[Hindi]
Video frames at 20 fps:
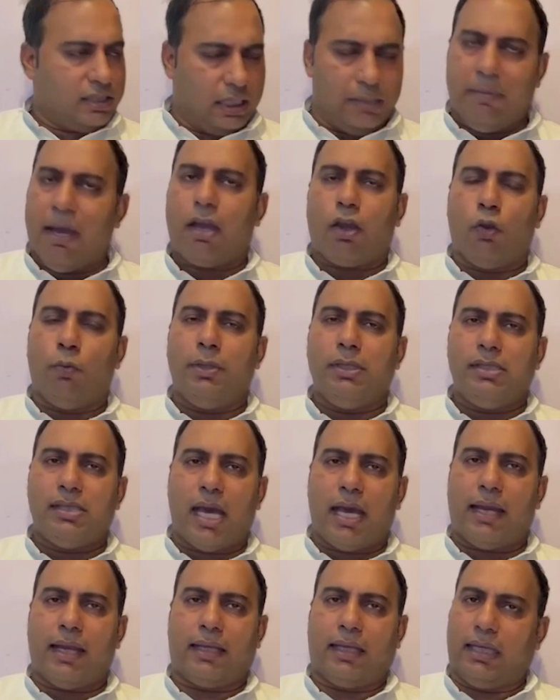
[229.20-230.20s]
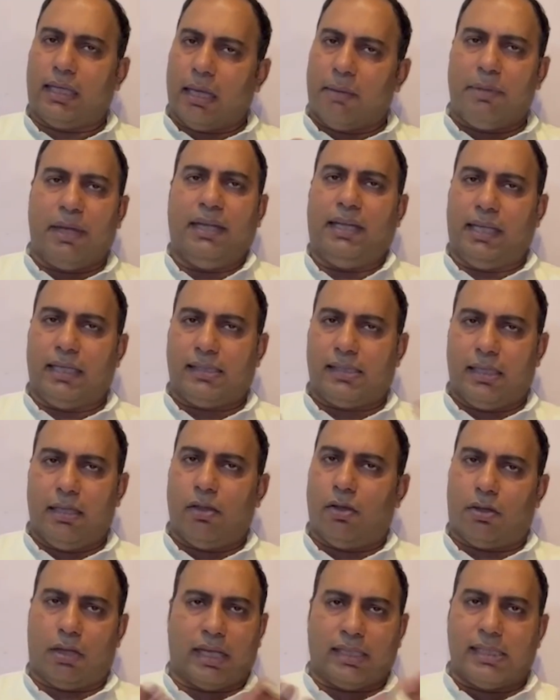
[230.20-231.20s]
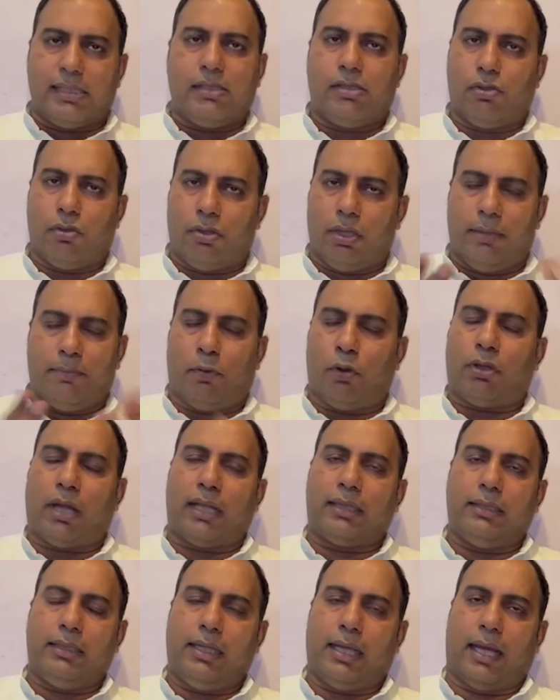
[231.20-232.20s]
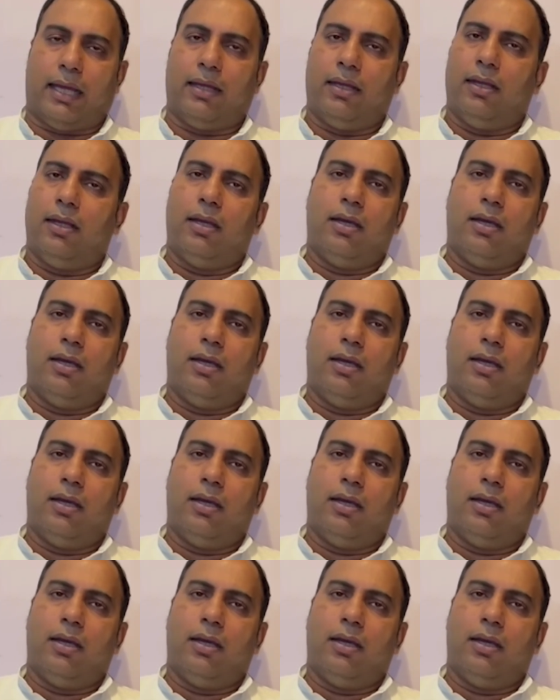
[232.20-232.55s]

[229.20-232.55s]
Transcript: सीमा को भी इंतजार है कि कब एटीएस की और एजेंसियों की रिपोर्ट आती है